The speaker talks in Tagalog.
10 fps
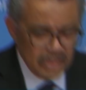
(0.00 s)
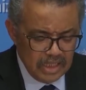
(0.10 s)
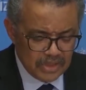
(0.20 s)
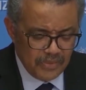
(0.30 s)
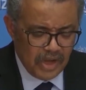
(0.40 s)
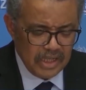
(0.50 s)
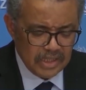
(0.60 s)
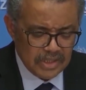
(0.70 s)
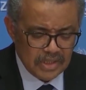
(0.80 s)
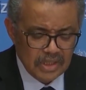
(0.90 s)
This
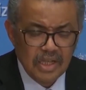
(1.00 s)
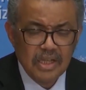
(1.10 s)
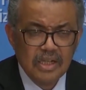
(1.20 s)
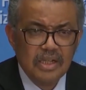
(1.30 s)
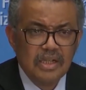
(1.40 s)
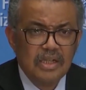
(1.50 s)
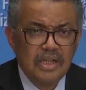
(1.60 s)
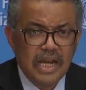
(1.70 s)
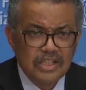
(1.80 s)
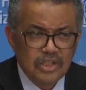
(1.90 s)
virus
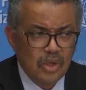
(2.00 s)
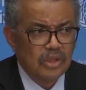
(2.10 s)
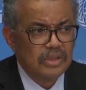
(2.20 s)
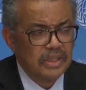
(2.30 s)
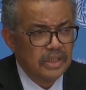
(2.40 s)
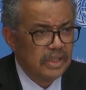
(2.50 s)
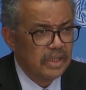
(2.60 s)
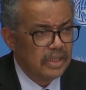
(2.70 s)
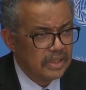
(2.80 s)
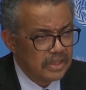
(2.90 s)
does not
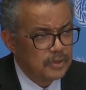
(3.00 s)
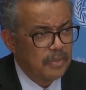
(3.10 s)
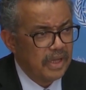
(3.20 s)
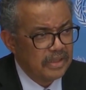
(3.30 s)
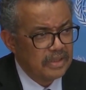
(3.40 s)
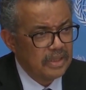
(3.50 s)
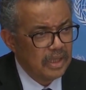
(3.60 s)
respect